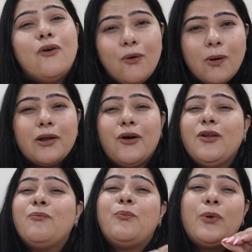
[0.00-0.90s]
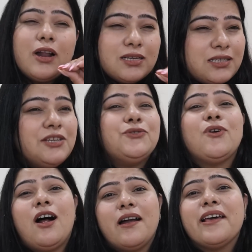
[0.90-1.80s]
ओवरऑल बड़ा सही
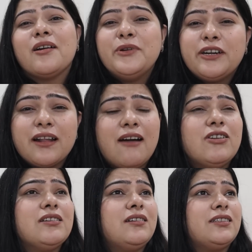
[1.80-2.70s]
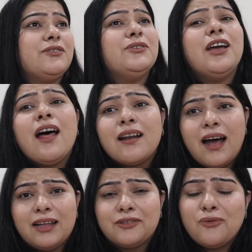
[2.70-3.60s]
जुगाड़ है कभी ट्रैवल कर रहे हो या
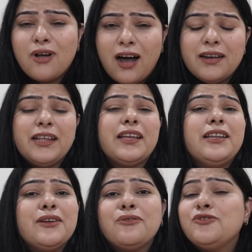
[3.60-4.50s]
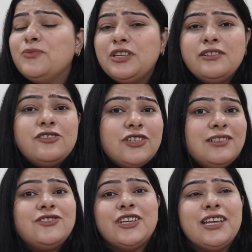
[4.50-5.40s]
रात को खाने के लिए कुछ मील
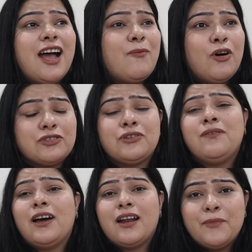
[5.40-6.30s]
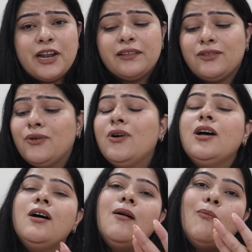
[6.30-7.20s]
शील चाहिए आप हॉस्टल वगैरह में रहते हो
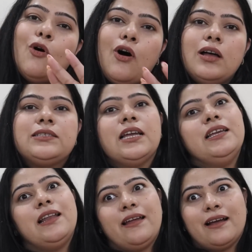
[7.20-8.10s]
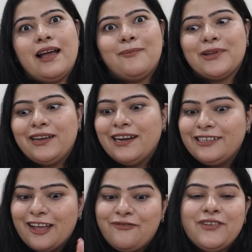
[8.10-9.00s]
बहुत सही लगेगा आपके लिए
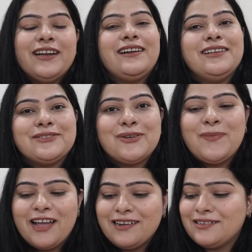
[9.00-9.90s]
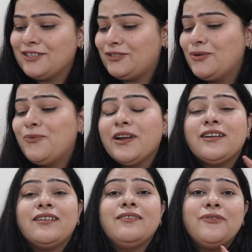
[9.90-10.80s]
डेफिनेटली इसको बाय कर सकते हो वन
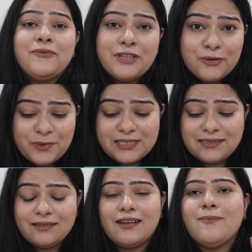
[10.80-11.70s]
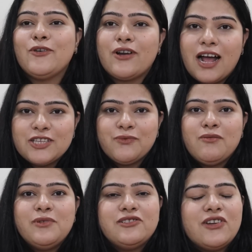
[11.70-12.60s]
हंड्रेड एंड फिफ्टी रुपीज़ के अंदर आपको राजमा
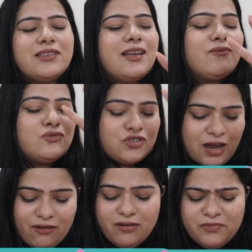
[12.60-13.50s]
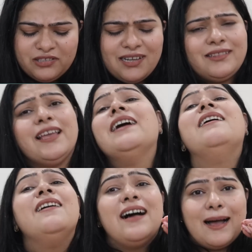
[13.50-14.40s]
भी मिल जाते हैं आपको चावल भी मिल जाते हैं
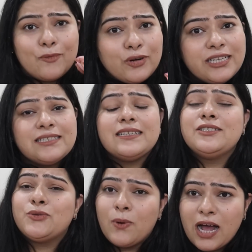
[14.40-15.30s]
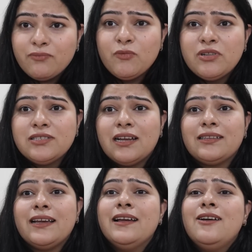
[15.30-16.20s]
आपको डिसेंट स्वाद भी मिल
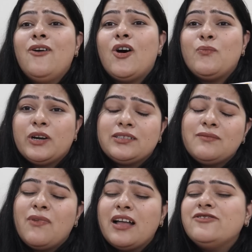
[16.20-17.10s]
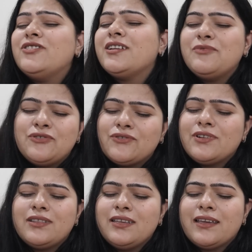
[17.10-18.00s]
जाता है और बर्तन मांझने की भी
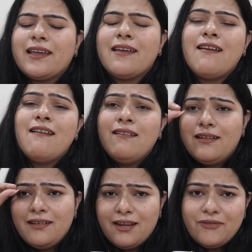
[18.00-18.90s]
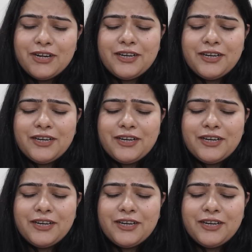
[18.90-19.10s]
जरूरत नहीं है लव